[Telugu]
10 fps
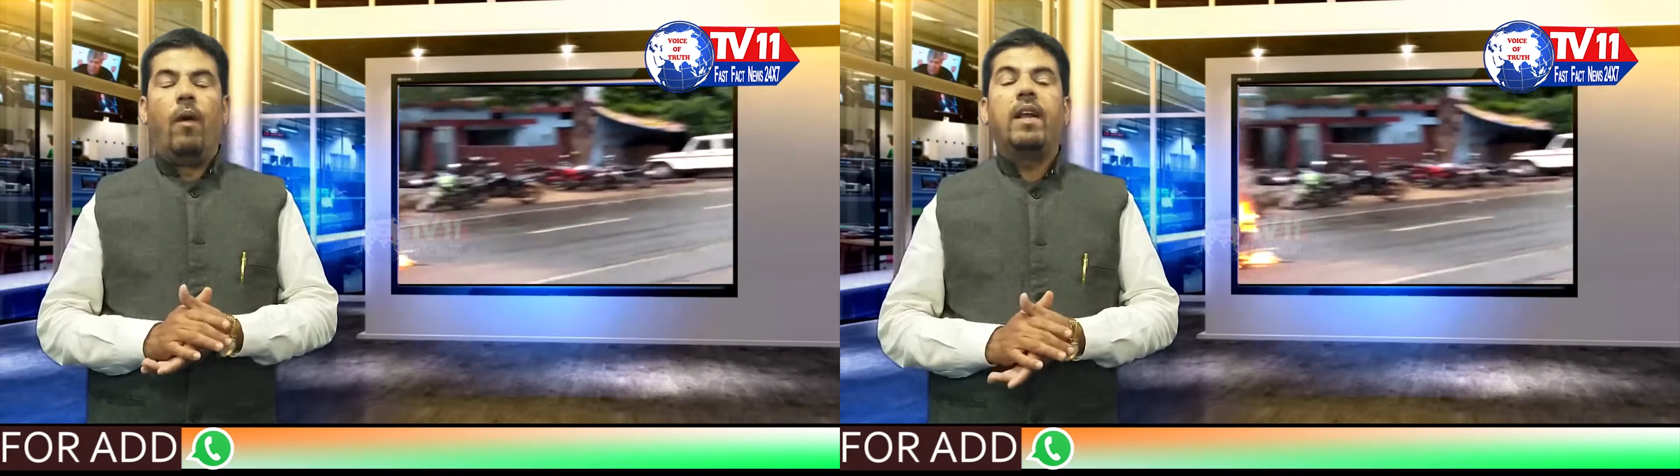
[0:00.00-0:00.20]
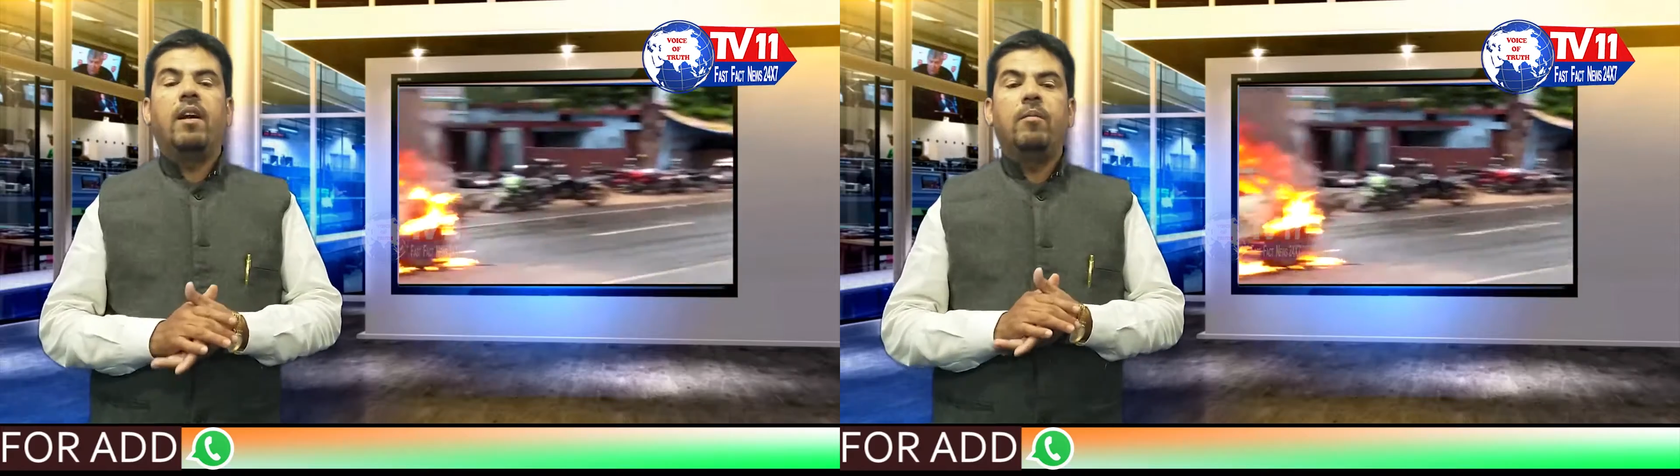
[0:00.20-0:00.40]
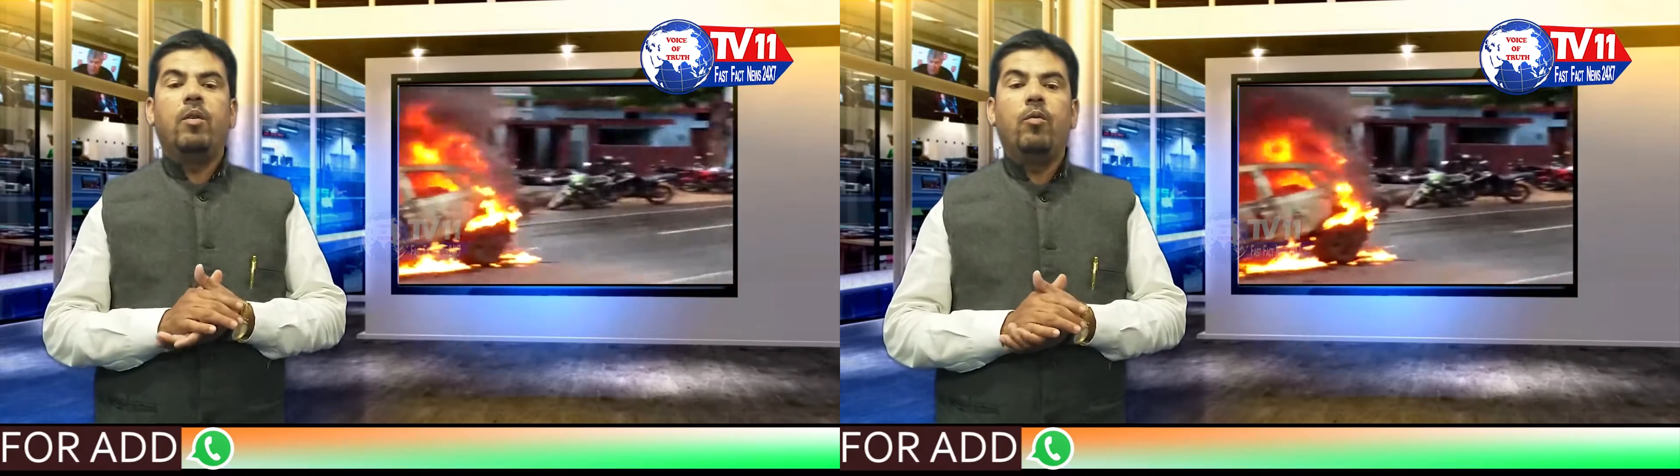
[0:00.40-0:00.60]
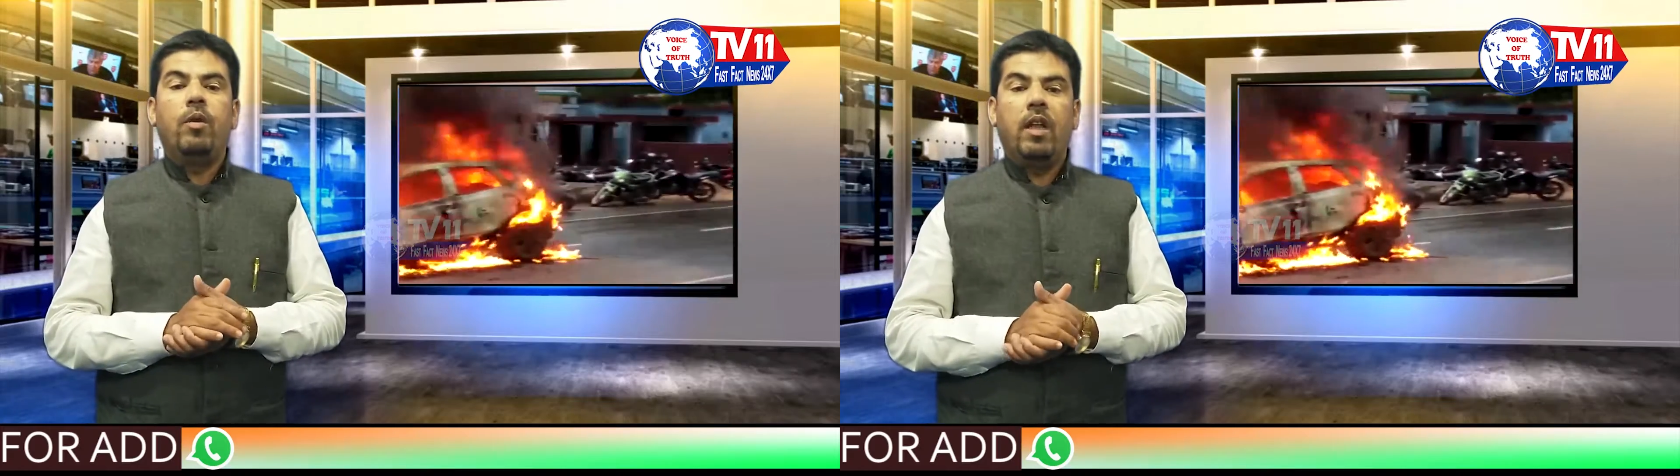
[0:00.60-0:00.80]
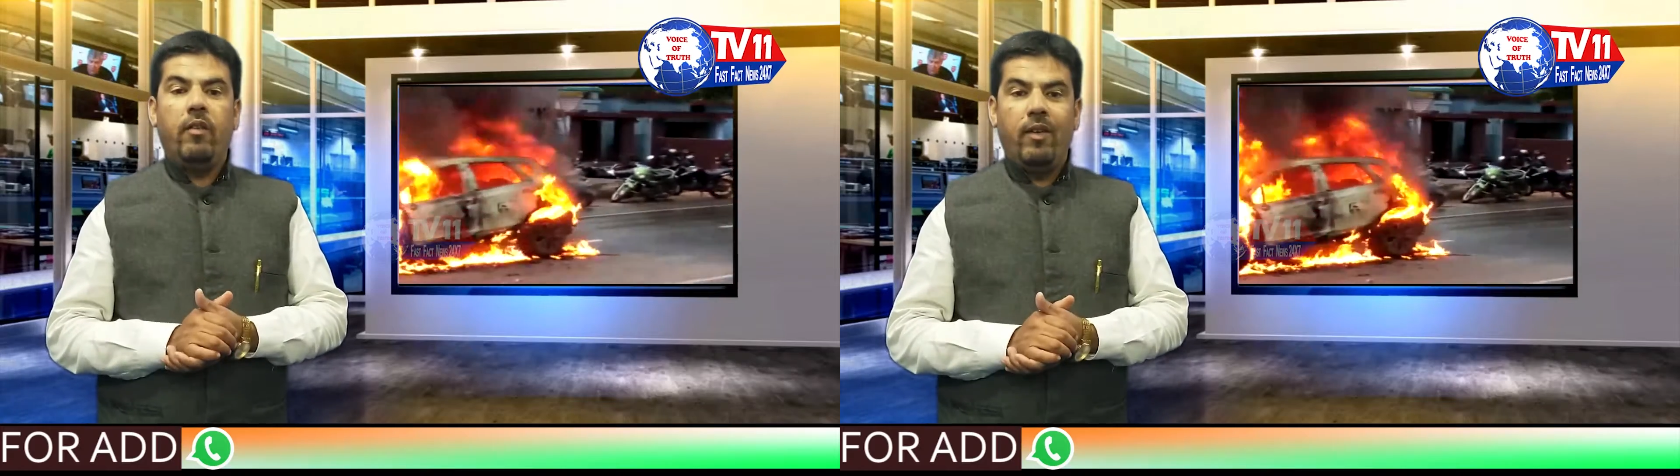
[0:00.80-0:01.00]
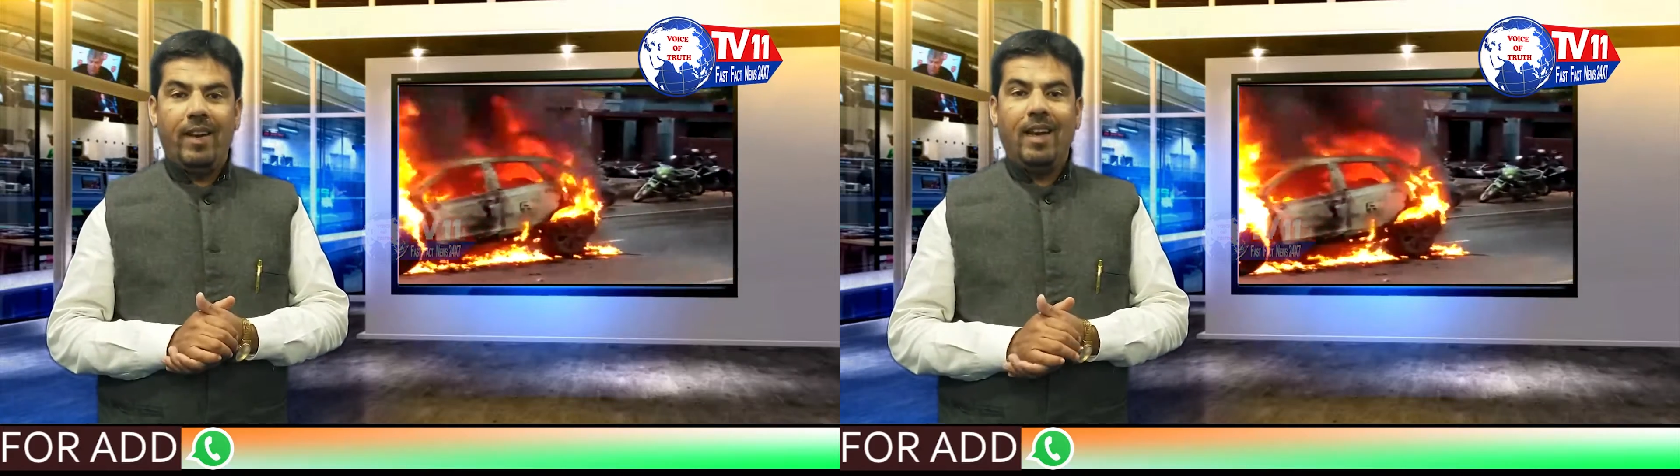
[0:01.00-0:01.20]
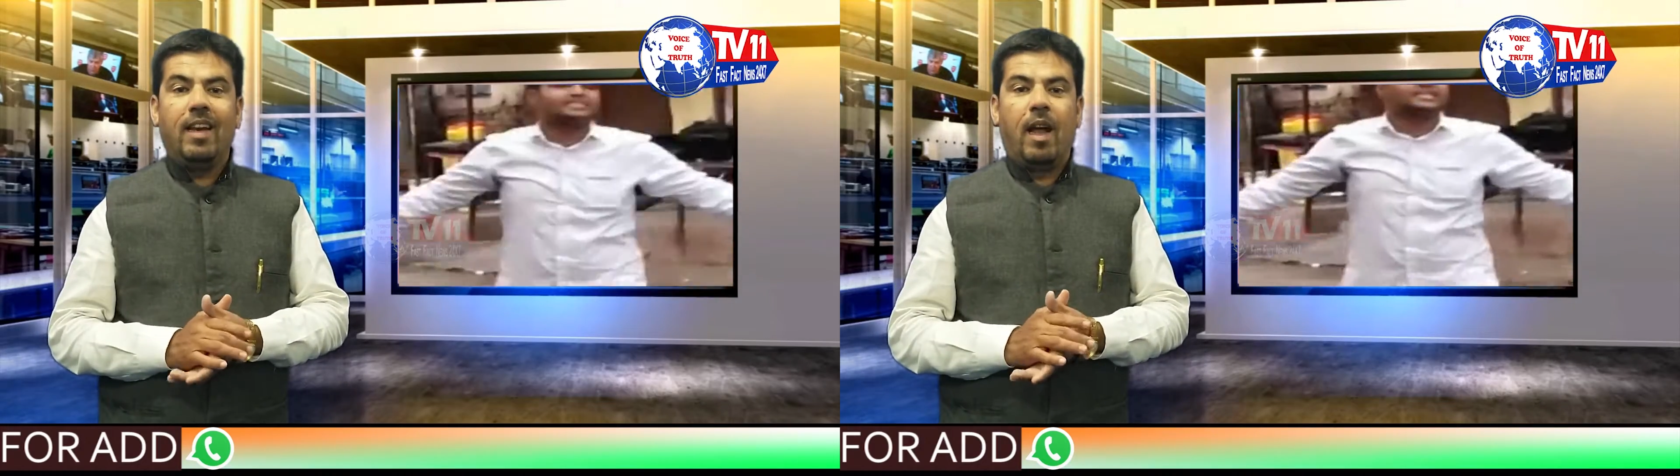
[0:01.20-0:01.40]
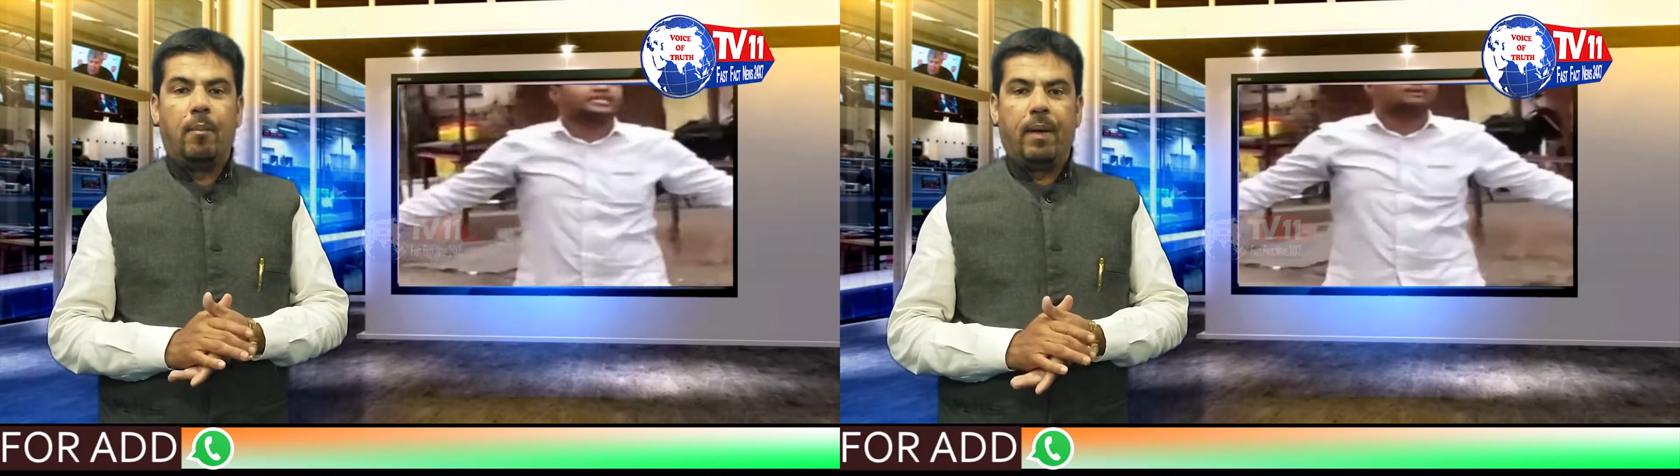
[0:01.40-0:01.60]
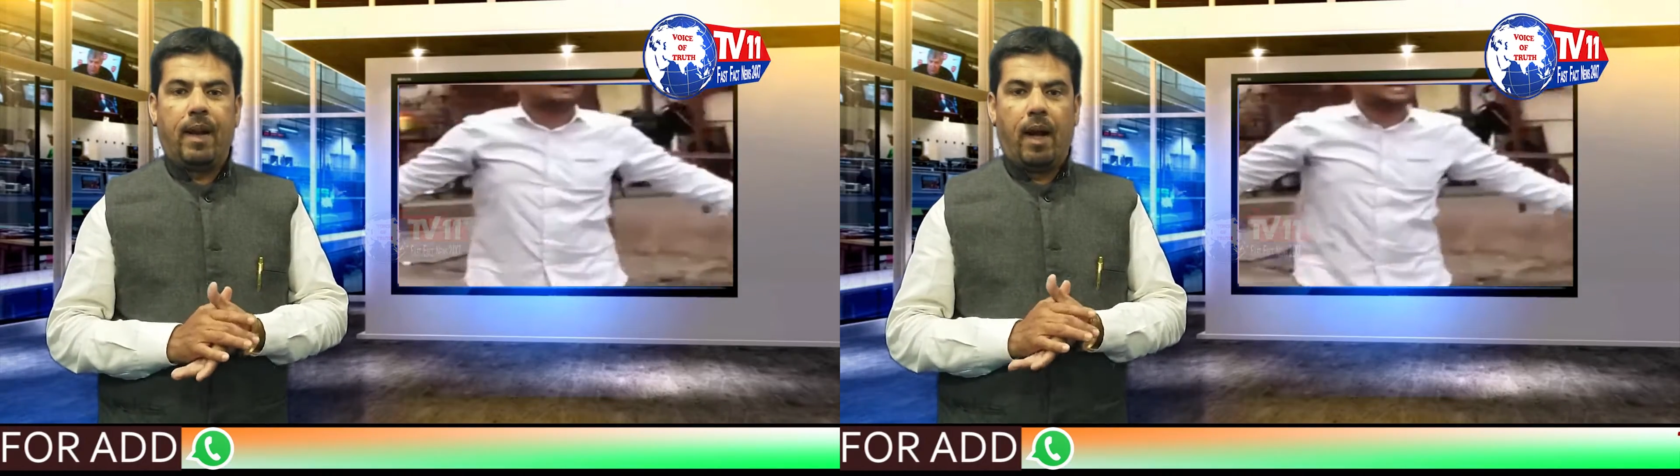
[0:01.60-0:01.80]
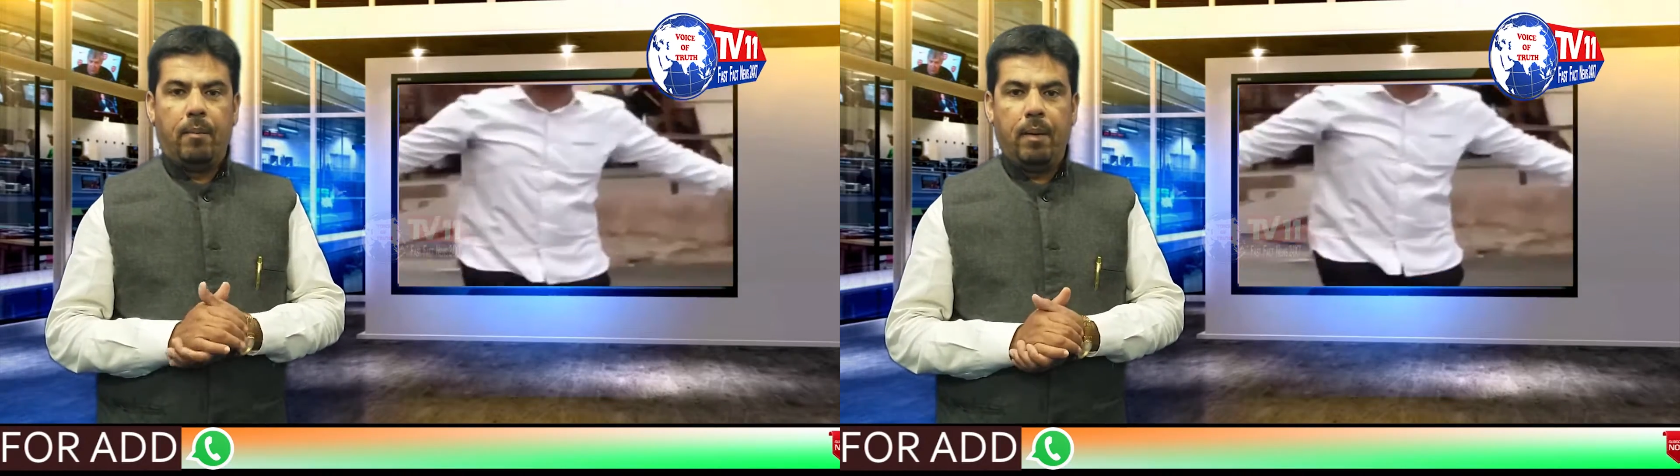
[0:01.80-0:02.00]
వెల్కమ్ టు టీవీ లెవెన్ నా
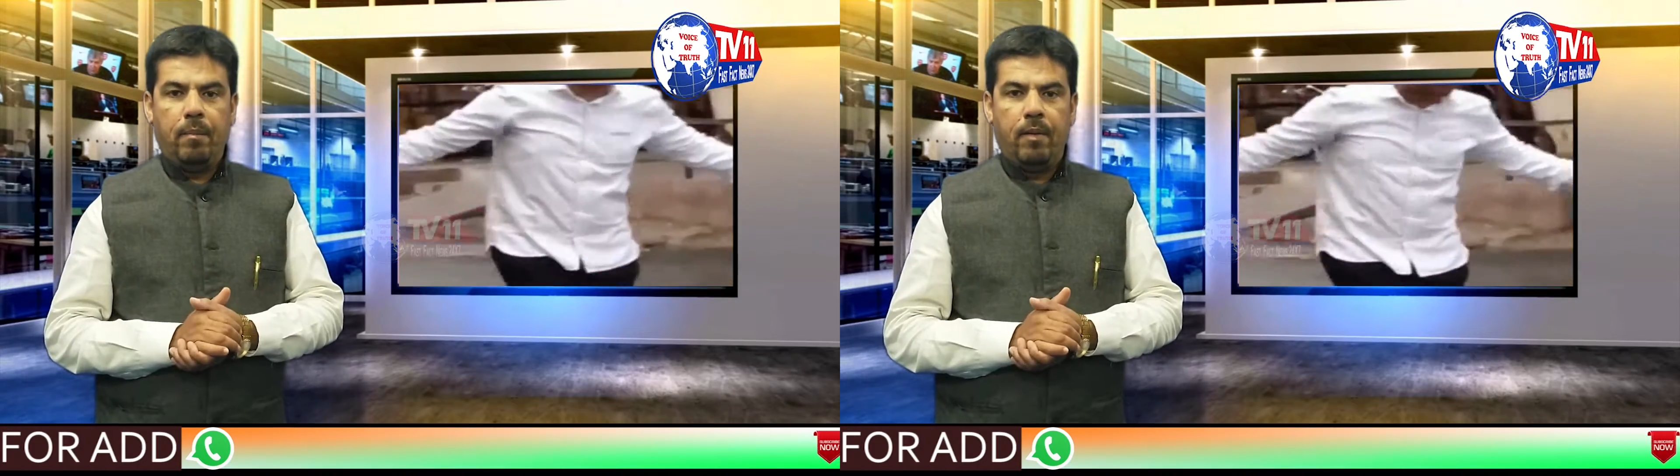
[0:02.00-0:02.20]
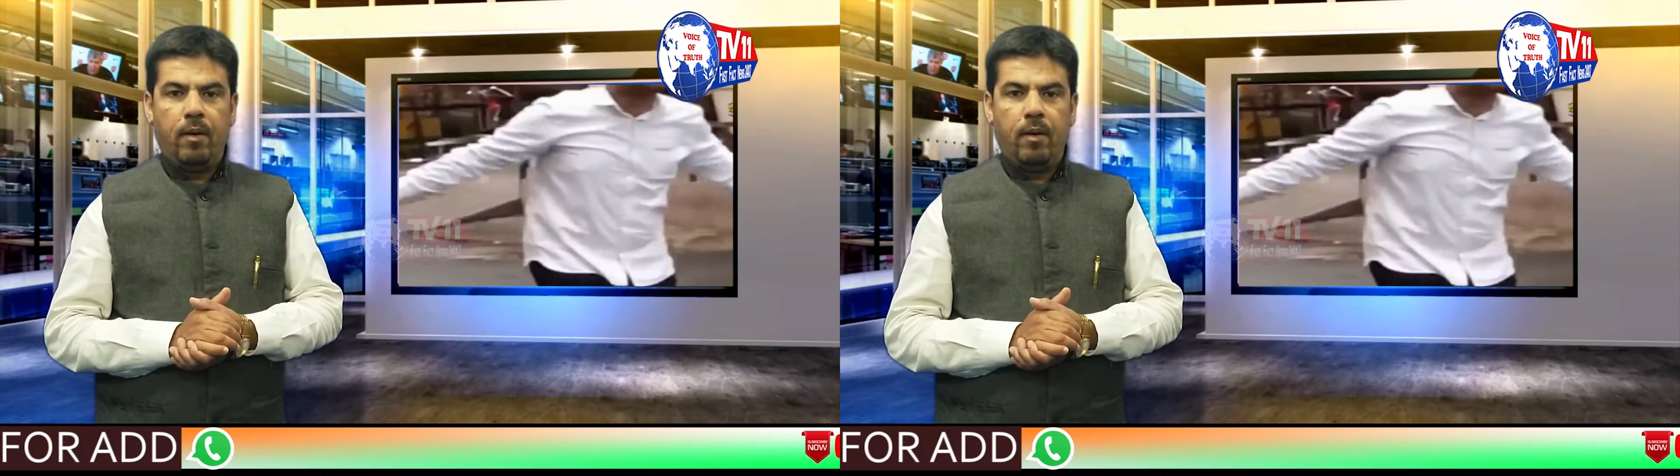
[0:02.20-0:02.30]
పేరు హబీబ్